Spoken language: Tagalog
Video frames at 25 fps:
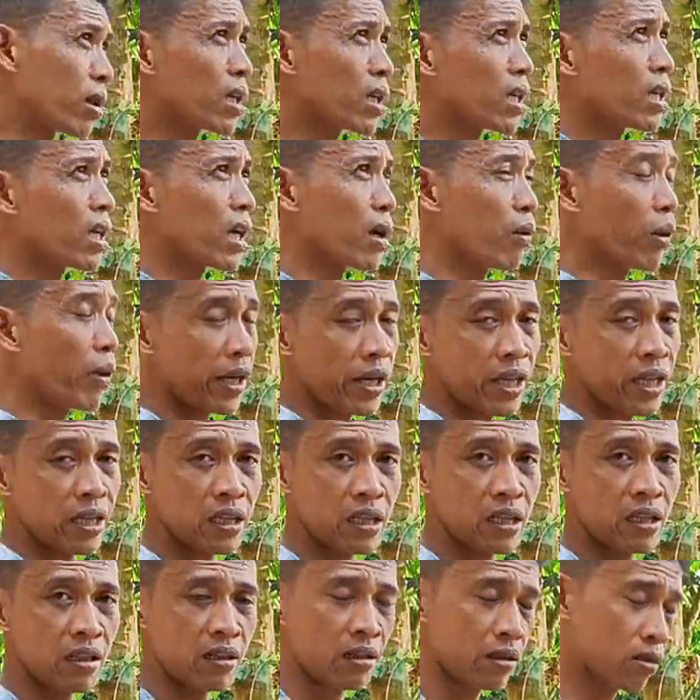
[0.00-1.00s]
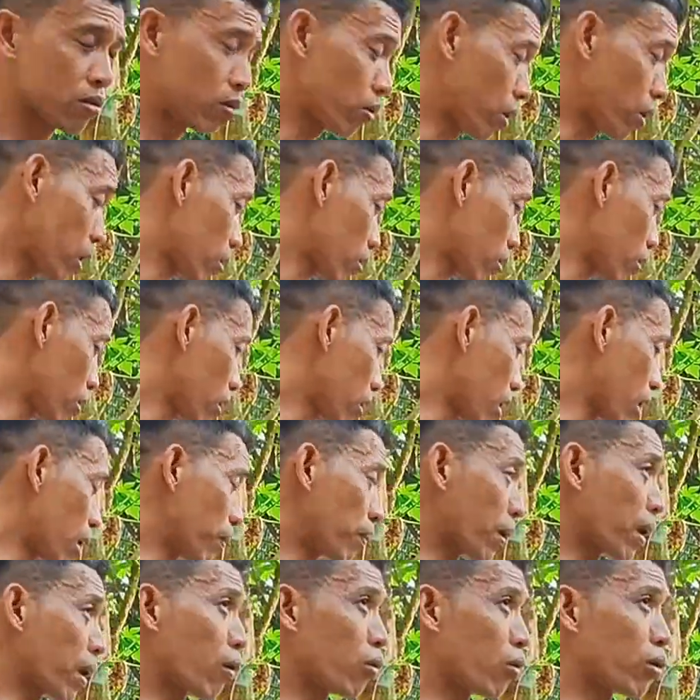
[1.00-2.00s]
ang ginagawa natin. So ito yung uh,
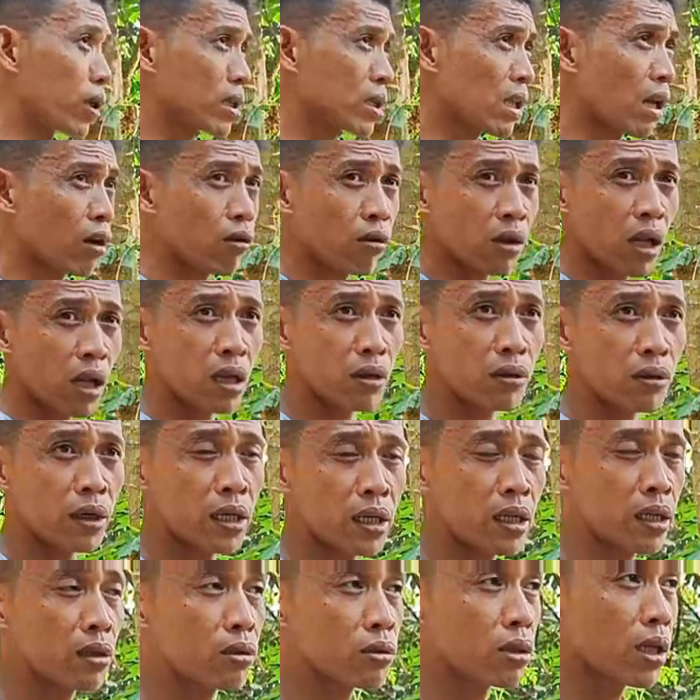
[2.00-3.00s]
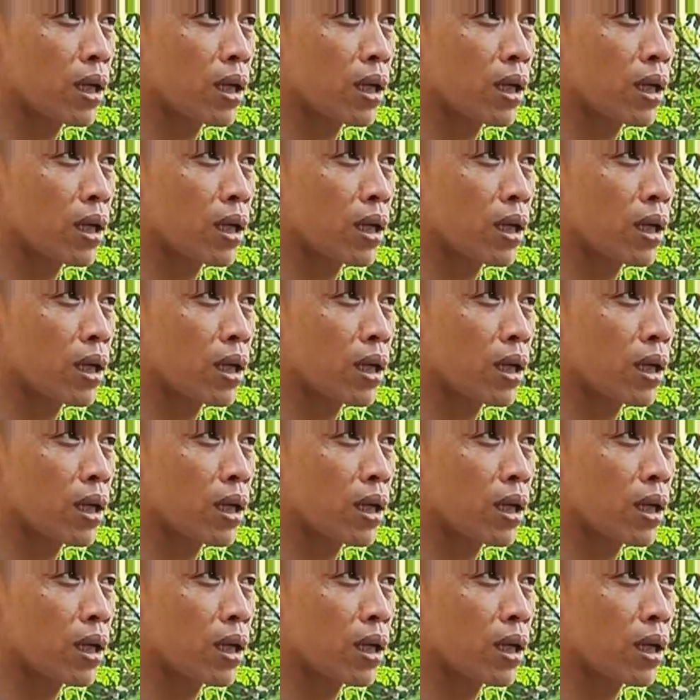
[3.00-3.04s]
panlunas lalong lalo na dito